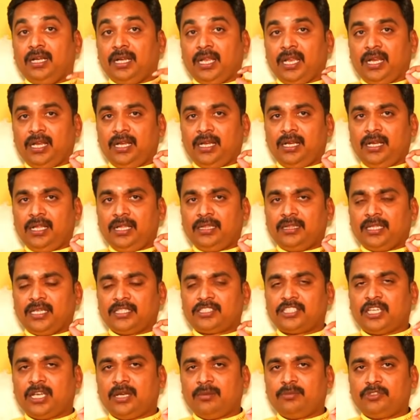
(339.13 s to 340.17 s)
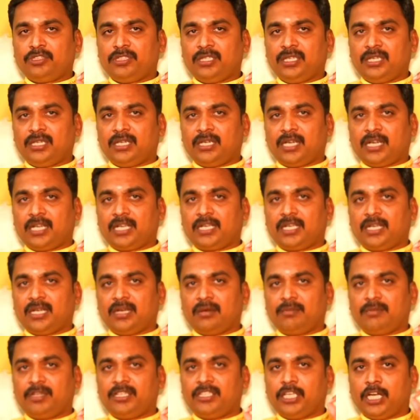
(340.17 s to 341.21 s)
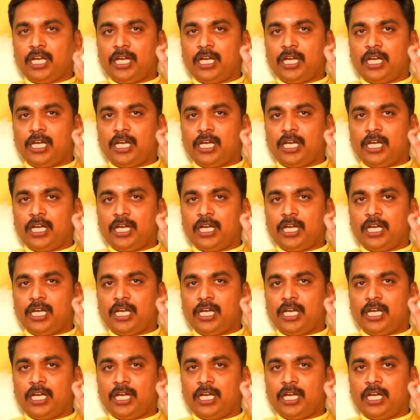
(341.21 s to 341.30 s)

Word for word: நல்ல தசாபுத்திகள் நடக்காமல்